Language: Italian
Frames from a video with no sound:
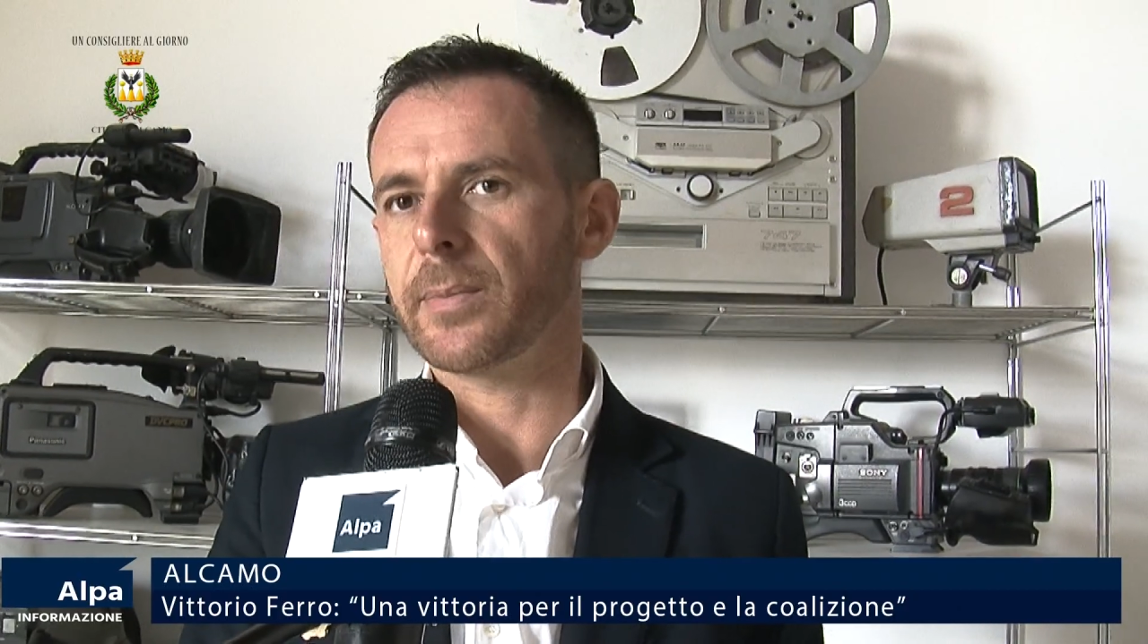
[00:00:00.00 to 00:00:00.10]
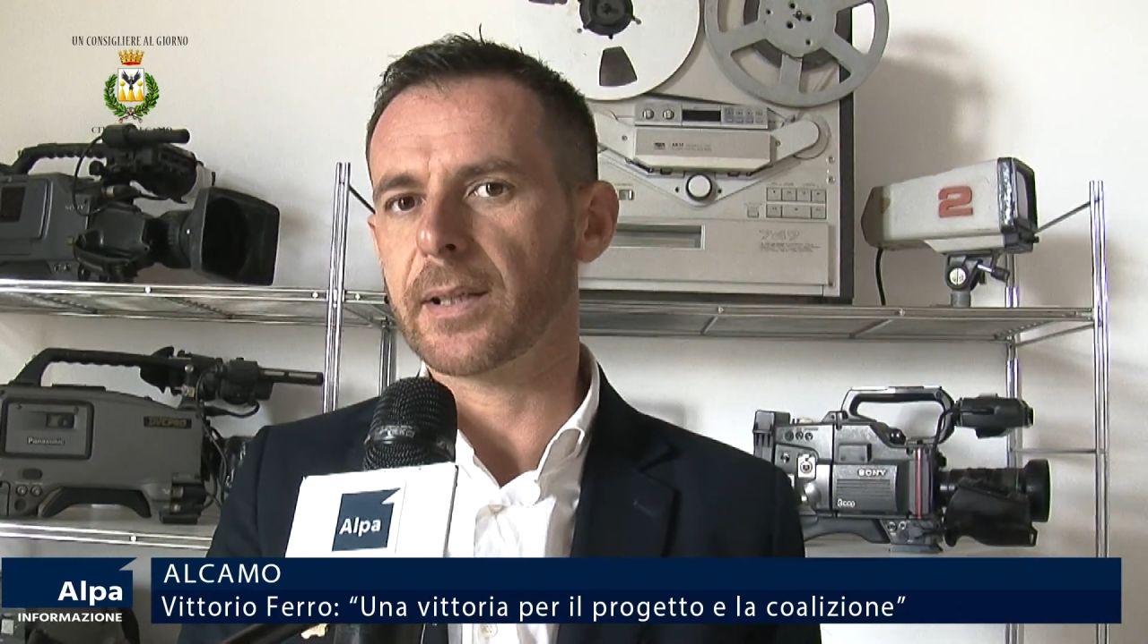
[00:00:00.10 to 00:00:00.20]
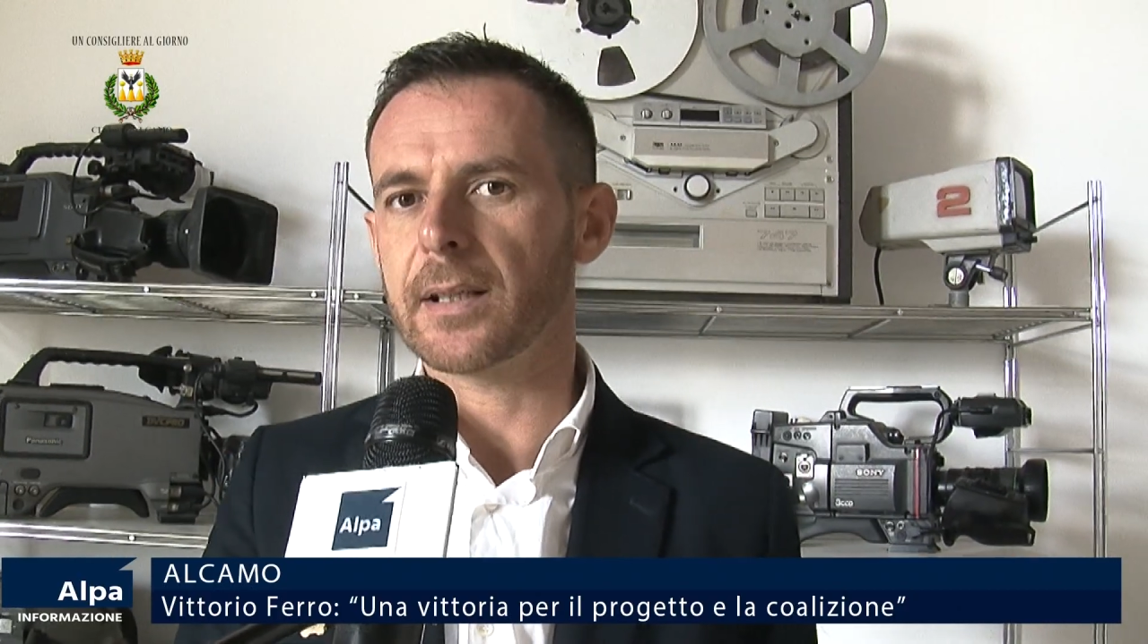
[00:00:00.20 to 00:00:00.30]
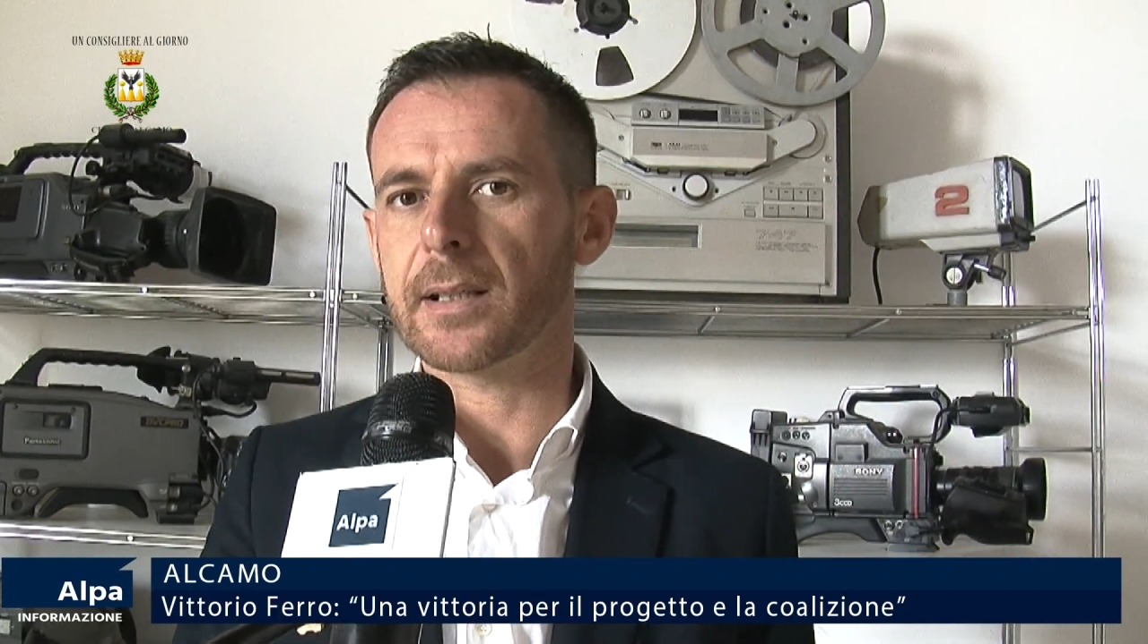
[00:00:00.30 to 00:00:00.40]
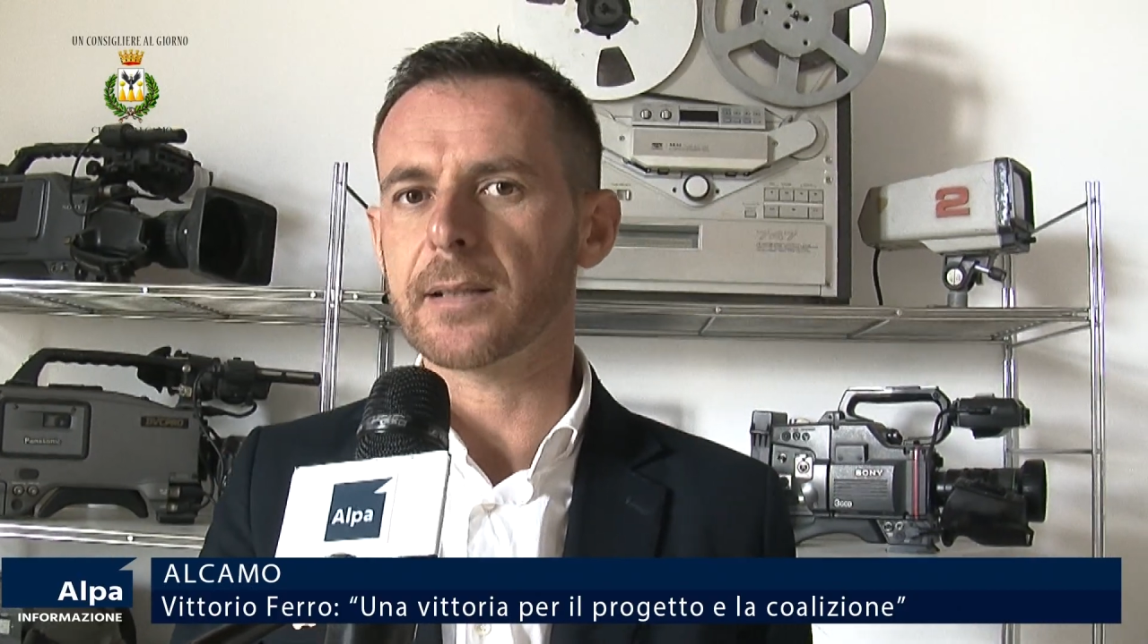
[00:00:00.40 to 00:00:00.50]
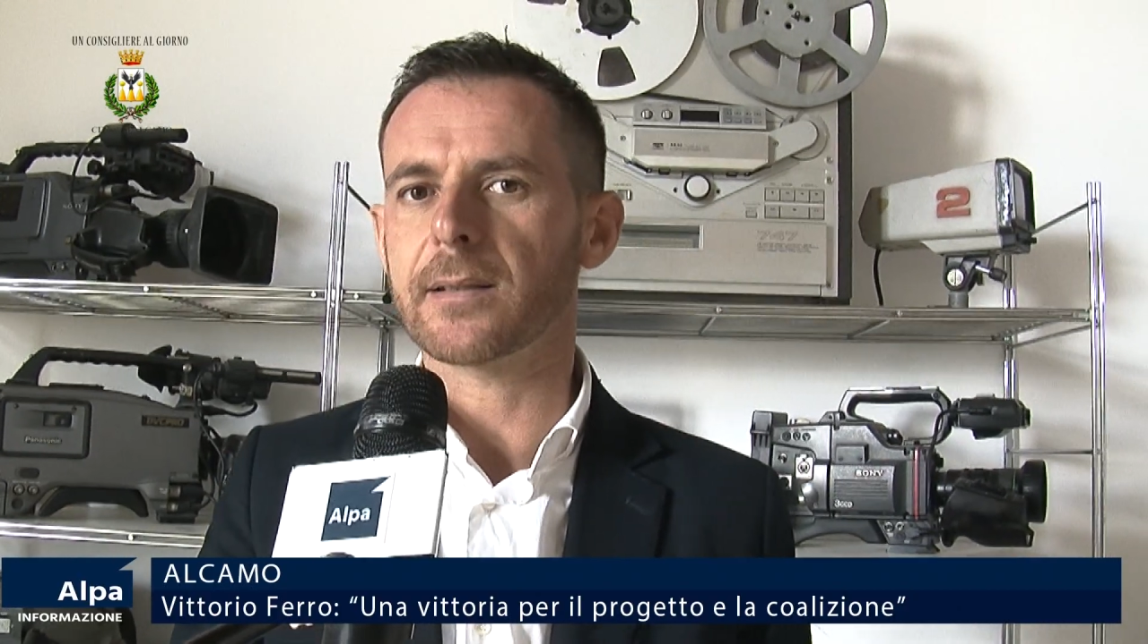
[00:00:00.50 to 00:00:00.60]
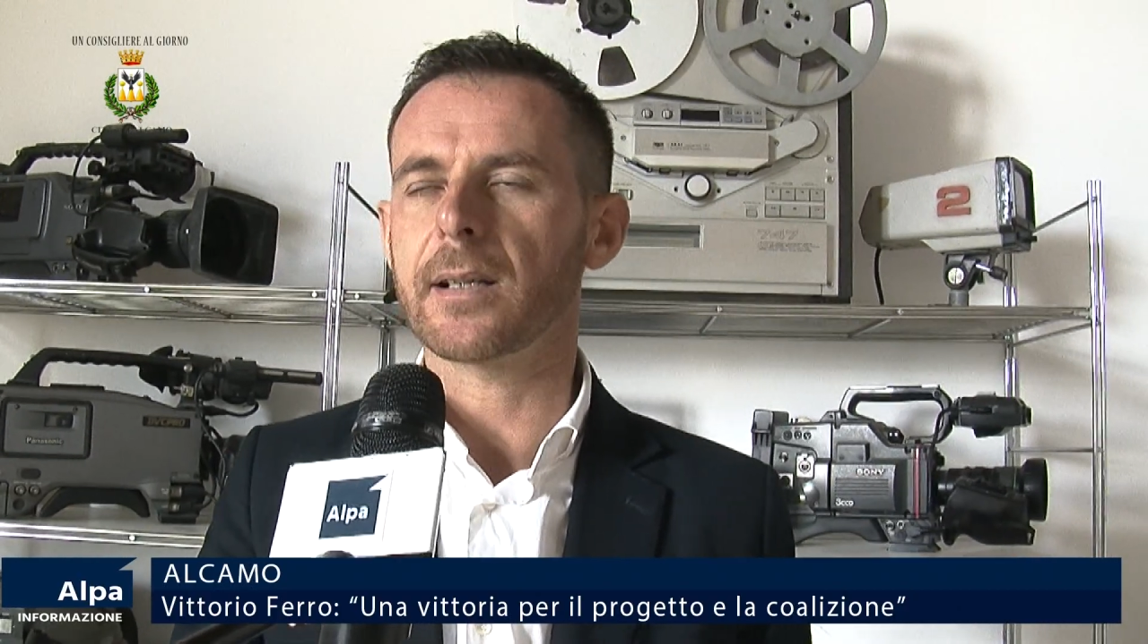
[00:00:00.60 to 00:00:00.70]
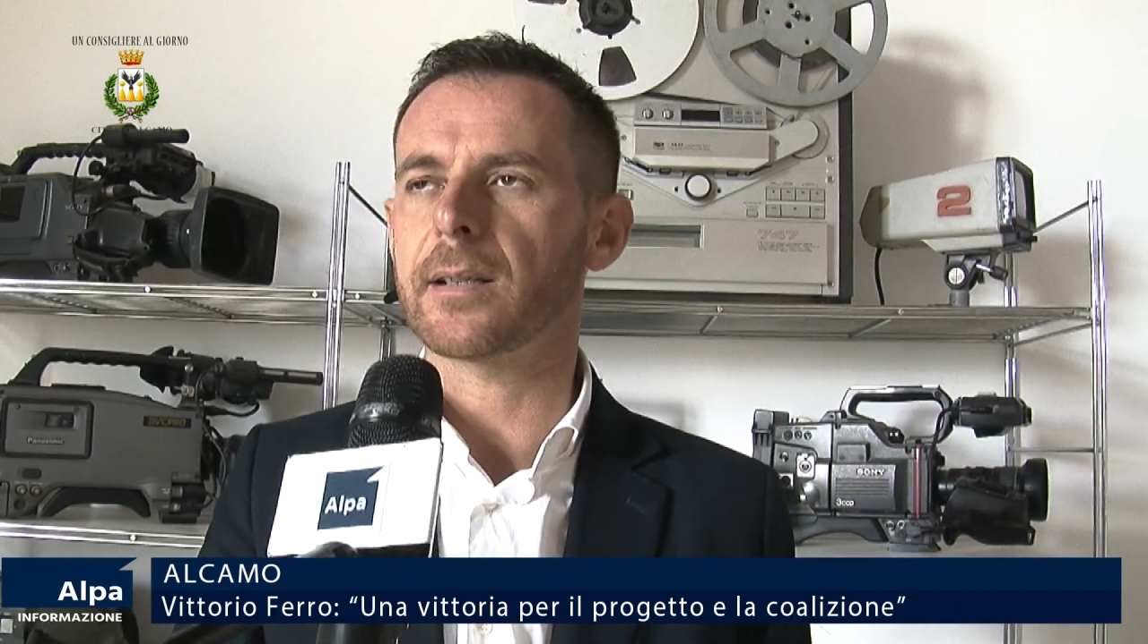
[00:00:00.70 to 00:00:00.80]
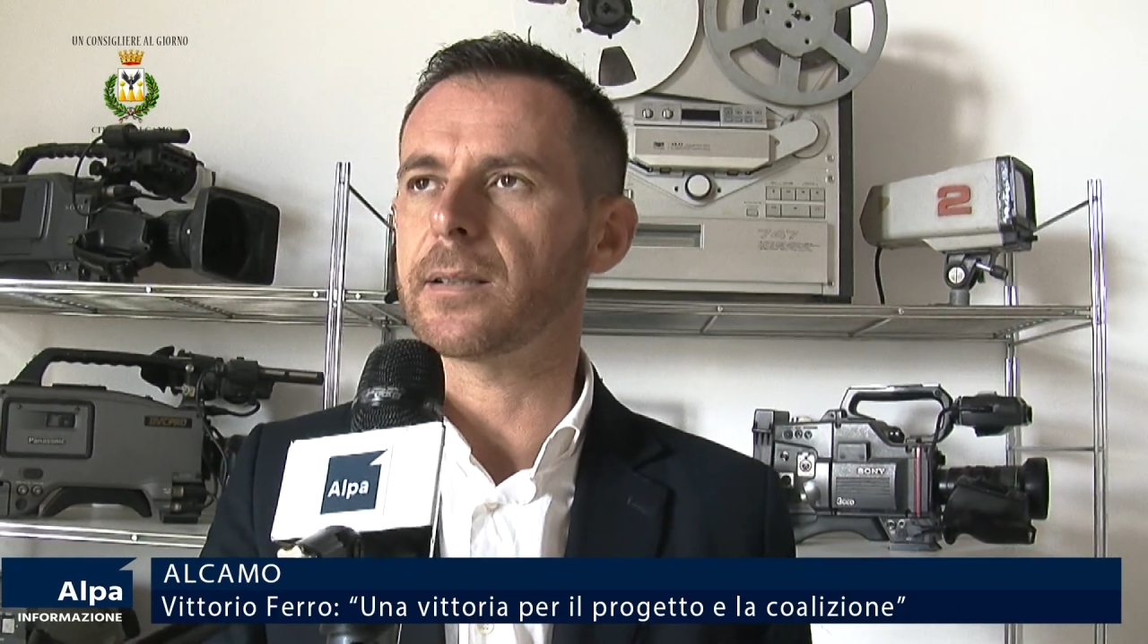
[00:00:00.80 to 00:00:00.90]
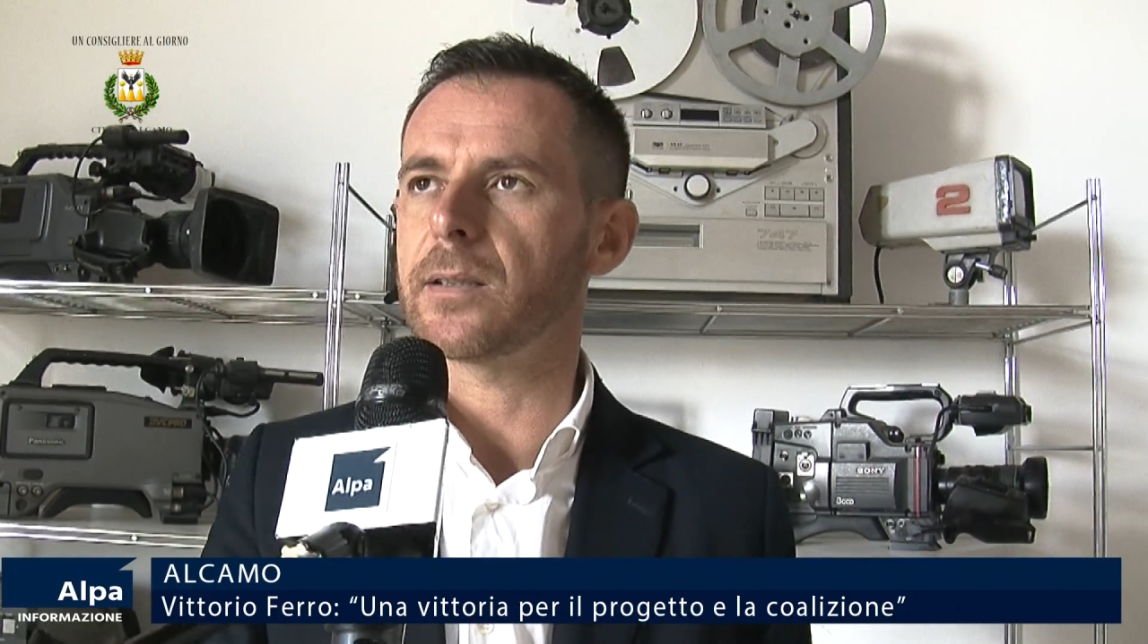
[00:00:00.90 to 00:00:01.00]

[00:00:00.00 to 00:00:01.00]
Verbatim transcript: per ringraziarli